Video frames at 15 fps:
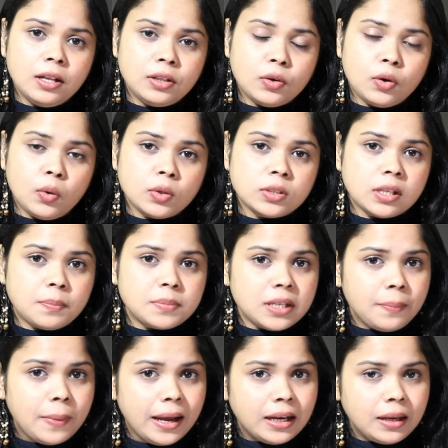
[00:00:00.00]
तो सबसे
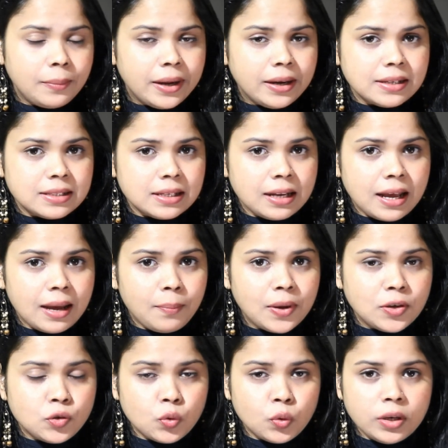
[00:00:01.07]
पहली मेडिसिन है
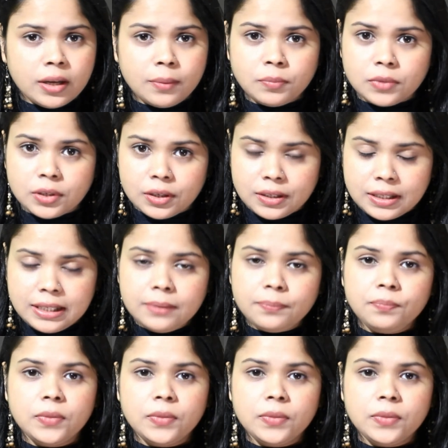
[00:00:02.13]
पेट्रोलियम थर्टी